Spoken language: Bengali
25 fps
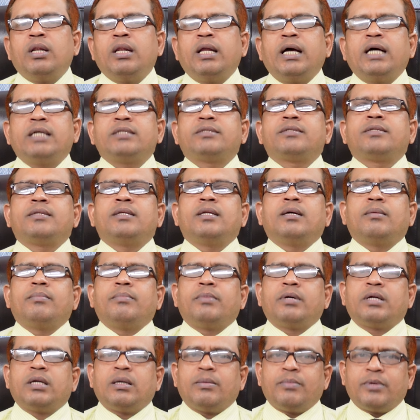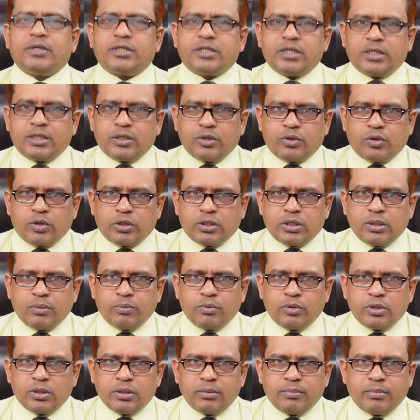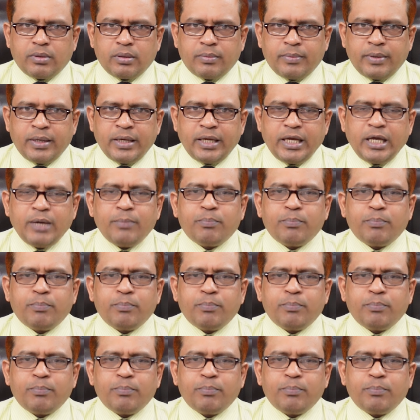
লাস্ট নাম্বারে আমার সাথে কথা বলতে পারবেন